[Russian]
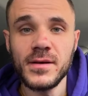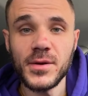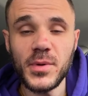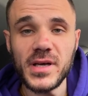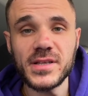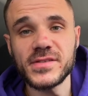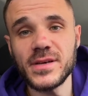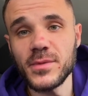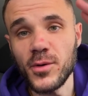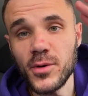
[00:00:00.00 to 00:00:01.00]
Ребятки,
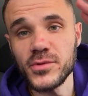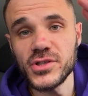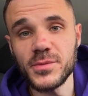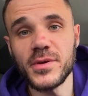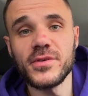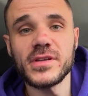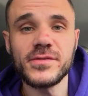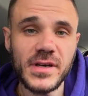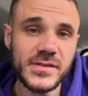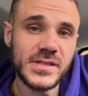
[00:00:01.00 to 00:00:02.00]
всем огромнейший
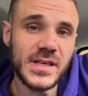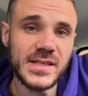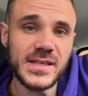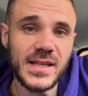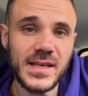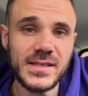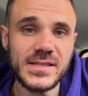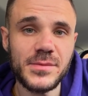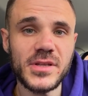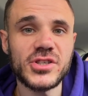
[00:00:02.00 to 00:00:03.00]
привет! Вы, как всегда, на канале
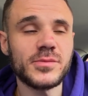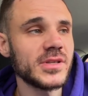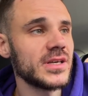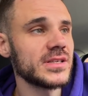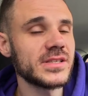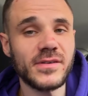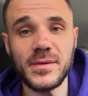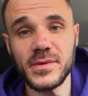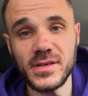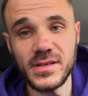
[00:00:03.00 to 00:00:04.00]
Семя на чемоданах. С
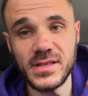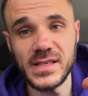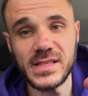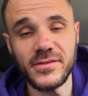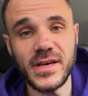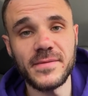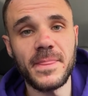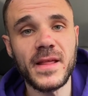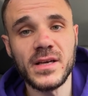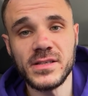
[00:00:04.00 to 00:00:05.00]
вами я,
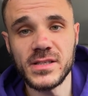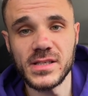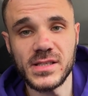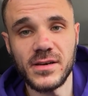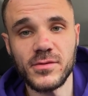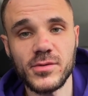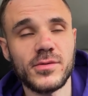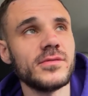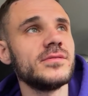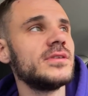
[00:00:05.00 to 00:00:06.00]
Славян. Здесь
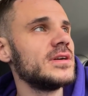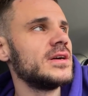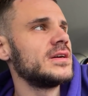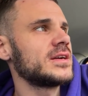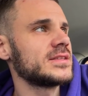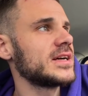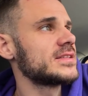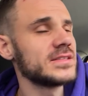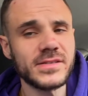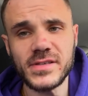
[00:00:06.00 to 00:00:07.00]
оставлю
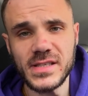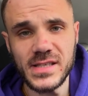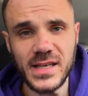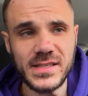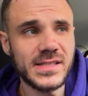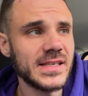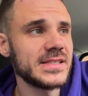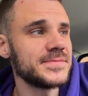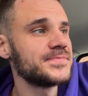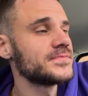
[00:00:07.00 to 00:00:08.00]
контакты на свои социальные
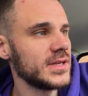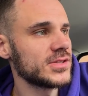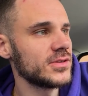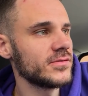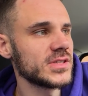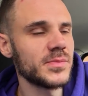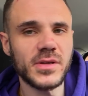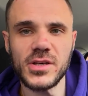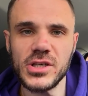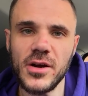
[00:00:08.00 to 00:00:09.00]
сети. Я сегодня вас
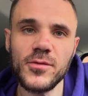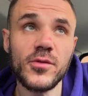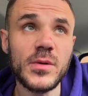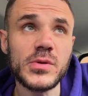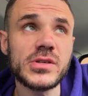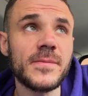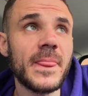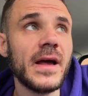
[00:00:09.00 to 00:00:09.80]
приглашаю в новый выпуск.